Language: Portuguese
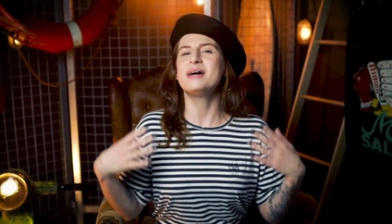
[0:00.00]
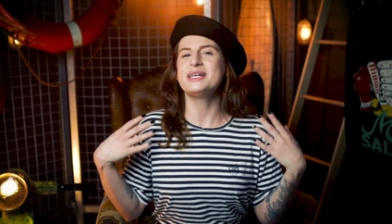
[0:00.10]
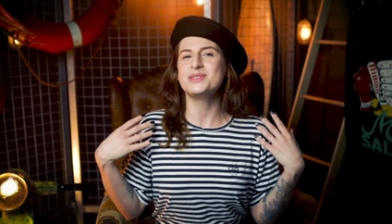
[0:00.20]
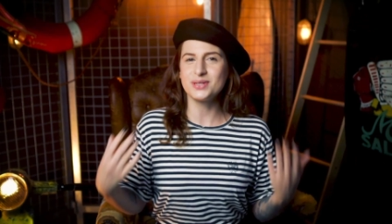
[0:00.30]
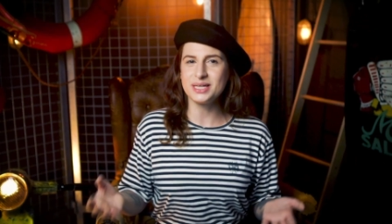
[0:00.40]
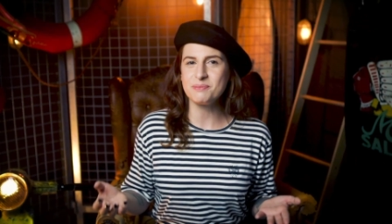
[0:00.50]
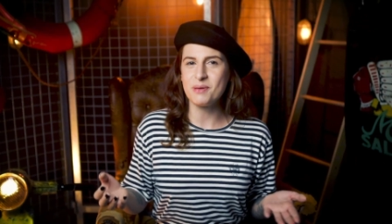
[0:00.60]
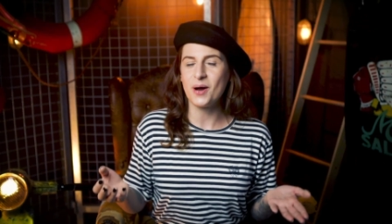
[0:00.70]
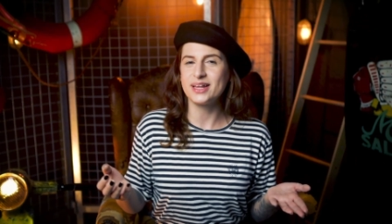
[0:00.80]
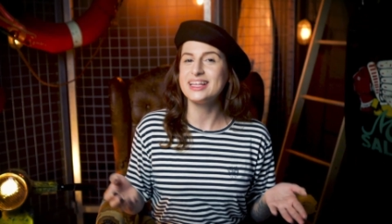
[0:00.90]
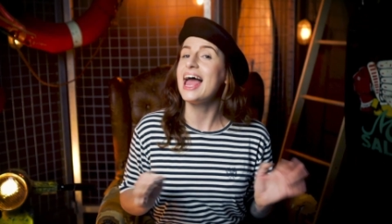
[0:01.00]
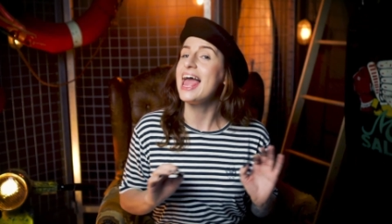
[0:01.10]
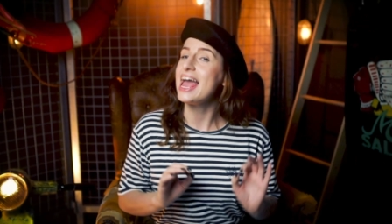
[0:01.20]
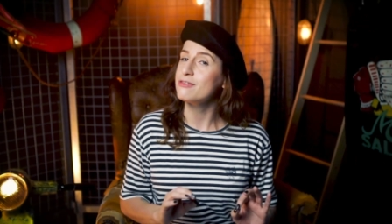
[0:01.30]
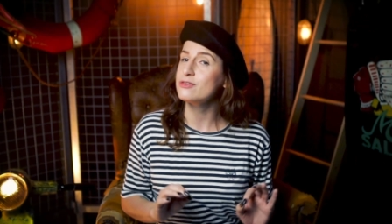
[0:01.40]
Mas o que importa
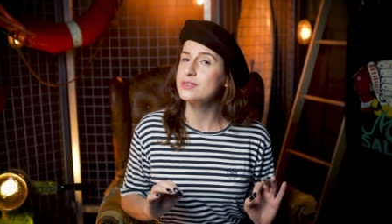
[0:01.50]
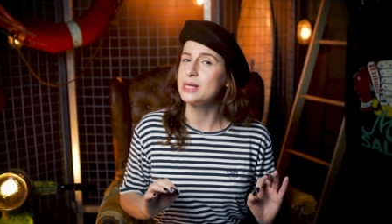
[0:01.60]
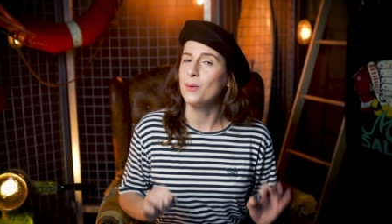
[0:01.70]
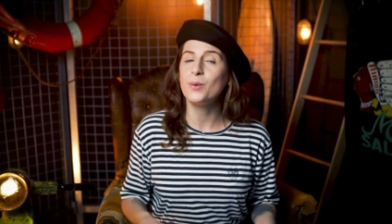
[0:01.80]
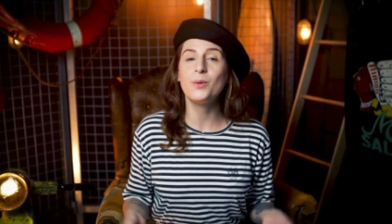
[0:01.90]
é a função.